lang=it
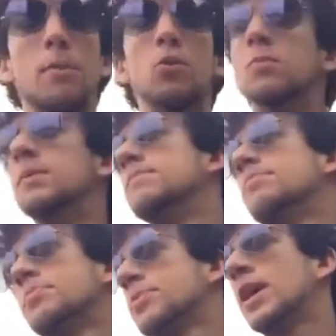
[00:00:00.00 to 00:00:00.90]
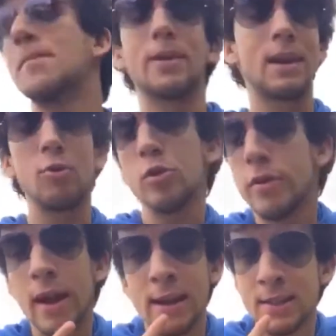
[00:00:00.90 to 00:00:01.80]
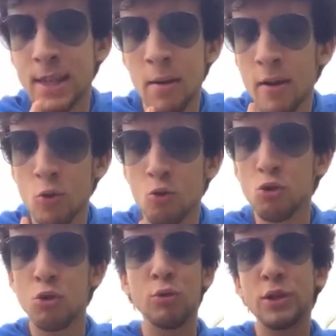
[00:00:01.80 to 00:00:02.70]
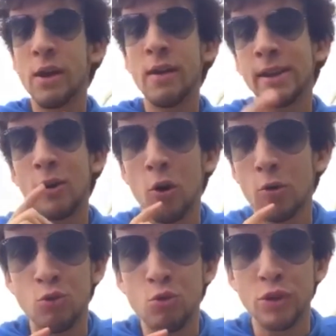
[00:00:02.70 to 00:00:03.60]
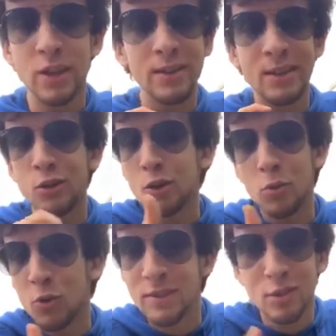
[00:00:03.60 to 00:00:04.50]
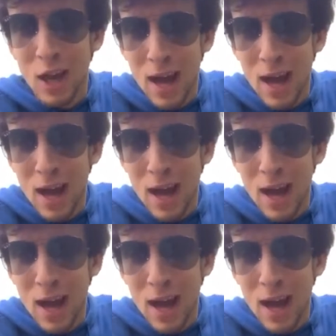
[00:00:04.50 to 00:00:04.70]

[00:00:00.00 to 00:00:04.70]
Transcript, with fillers: boom. Cioè, perché lui non è che si chiama Ugo, lui si chiama Nicolò, Ugo sarà dato dopo 15